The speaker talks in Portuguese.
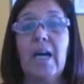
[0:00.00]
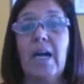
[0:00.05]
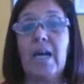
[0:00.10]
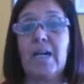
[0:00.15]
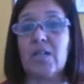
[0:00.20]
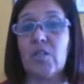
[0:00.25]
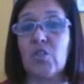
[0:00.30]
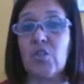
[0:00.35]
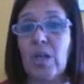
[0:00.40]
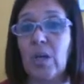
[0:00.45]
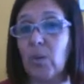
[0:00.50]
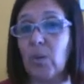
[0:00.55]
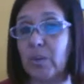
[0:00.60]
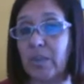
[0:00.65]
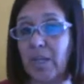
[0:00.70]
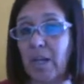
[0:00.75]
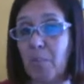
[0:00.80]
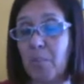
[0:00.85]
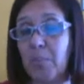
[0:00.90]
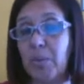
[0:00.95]
A
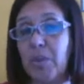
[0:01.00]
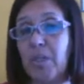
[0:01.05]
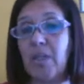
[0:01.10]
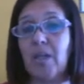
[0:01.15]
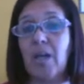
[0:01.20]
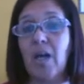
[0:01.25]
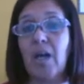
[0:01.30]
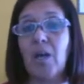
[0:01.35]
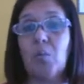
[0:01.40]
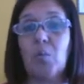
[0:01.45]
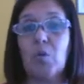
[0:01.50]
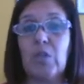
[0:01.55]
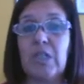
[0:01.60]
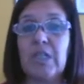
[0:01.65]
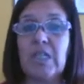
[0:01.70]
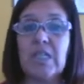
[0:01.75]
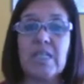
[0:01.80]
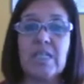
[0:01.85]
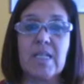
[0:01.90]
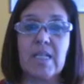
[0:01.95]
cristaloterapia
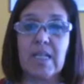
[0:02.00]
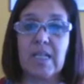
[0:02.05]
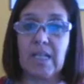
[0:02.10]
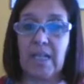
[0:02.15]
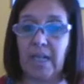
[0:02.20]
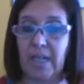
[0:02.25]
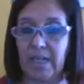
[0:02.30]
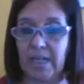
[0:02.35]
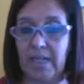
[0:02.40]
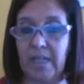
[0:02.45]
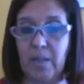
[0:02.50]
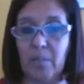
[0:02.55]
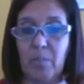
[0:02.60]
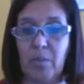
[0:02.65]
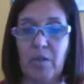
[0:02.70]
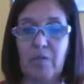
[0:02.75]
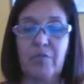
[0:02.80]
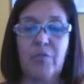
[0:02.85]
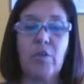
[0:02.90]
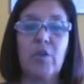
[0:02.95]
harmoniza,
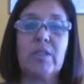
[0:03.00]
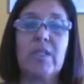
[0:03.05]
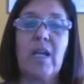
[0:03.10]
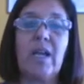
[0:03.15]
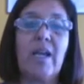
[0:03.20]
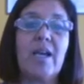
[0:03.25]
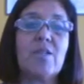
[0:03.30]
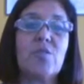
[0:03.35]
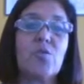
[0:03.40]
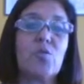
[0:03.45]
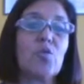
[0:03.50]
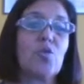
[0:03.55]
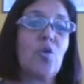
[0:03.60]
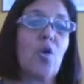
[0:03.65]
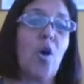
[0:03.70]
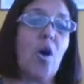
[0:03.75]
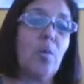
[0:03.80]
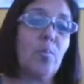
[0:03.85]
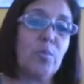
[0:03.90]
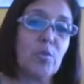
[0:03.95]
equilibra, fortalece os
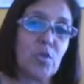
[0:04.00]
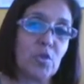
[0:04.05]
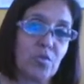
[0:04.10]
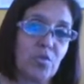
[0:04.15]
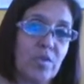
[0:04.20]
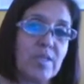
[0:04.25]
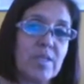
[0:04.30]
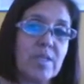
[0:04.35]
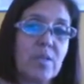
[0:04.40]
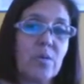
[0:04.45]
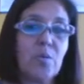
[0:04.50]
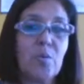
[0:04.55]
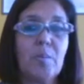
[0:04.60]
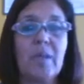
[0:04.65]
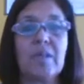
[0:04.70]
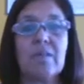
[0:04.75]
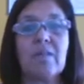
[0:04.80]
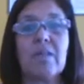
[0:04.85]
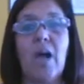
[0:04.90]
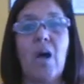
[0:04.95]
corpos físico,
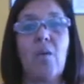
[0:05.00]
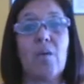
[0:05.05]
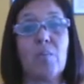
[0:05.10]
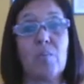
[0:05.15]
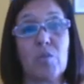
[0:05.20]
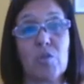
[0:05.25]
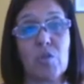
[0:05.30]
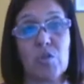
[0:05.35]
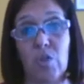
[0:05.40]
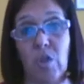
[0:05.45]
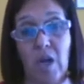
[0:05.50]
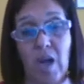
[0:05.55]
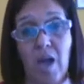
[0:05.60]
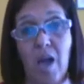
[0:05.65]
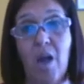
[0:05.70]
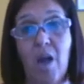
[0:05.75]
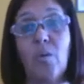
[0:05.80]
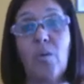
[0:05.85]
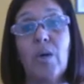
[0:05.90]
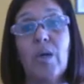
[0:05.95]
mental,
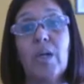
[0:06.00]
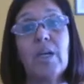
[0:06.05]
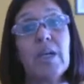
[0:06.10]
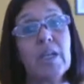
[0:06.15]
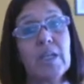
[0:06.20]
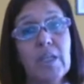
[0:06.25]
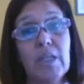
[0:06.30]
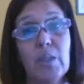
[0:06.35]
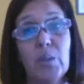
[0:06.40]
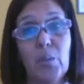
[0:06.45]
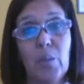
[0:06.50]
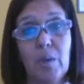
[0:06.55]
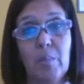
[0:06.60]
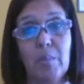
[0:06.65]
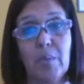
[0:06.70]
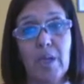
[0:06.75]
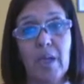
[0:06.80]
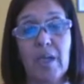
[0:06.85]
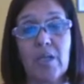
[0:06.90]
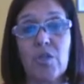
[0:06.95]
emocional e o
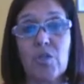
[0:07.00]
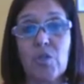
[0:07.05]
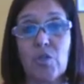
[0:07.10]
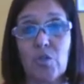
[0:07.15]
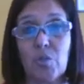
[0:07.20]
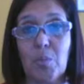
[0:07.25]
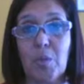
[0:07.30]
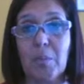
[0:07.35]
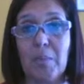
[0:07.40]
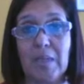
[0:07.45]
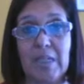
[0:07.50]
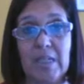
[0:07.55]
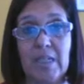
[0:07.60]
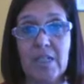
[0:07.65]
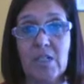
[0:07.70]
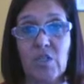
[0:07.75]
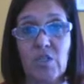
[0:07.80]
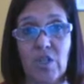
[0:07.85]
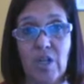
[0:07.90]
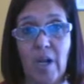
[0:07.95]
ambiente de uma
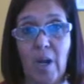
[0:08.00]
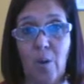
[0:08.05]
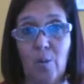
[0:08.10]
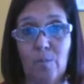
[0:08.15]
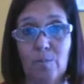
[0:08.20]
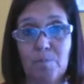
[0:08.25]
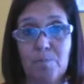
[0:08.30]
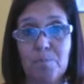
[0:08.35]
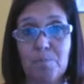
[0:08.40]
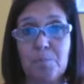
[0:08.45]
maneira geral.